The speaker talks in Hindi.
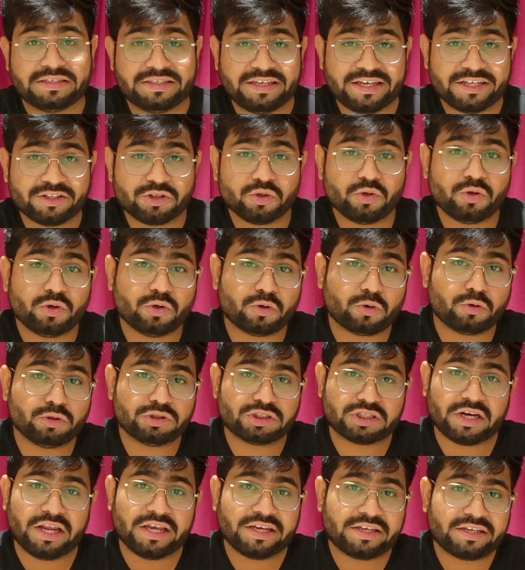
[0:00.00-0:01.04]
ये तो
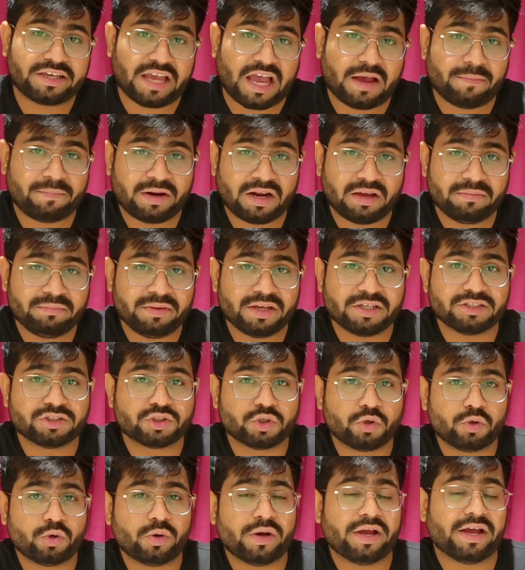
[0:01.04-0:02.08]
कुछ लाइक कैमरा में
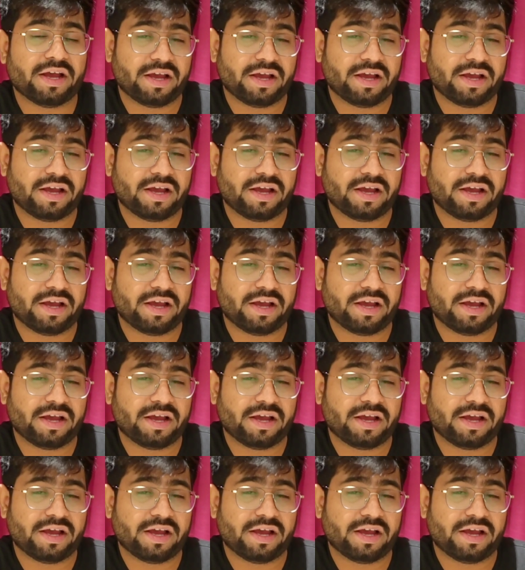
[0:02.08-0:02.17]
जो